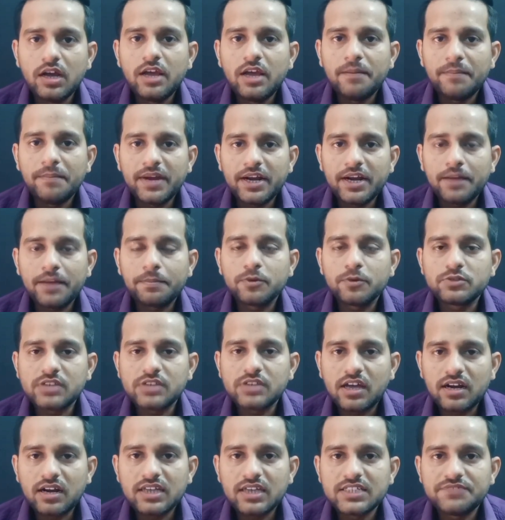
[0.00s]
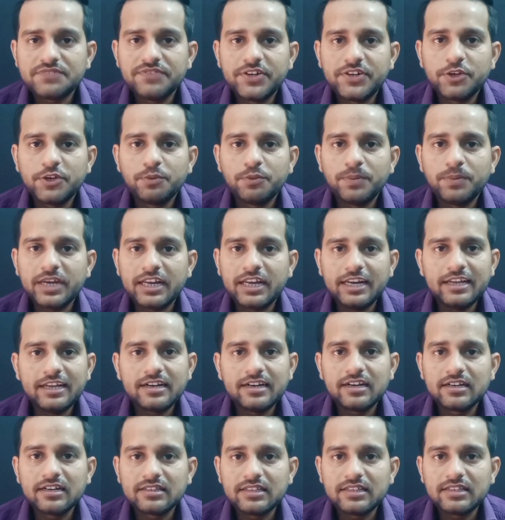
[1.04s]
मैंने आपको सारा इस वीडियो में क्लियर
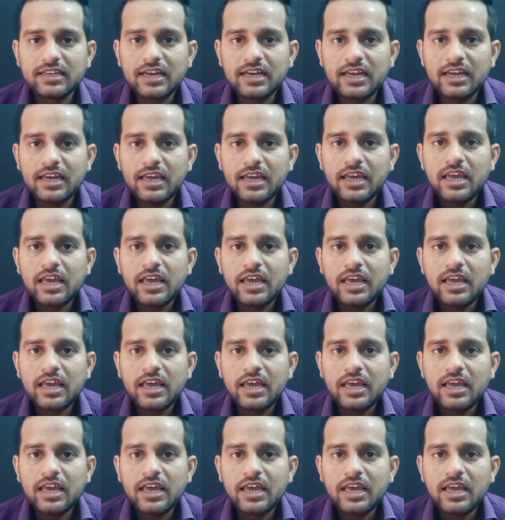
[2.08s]
कर दिया है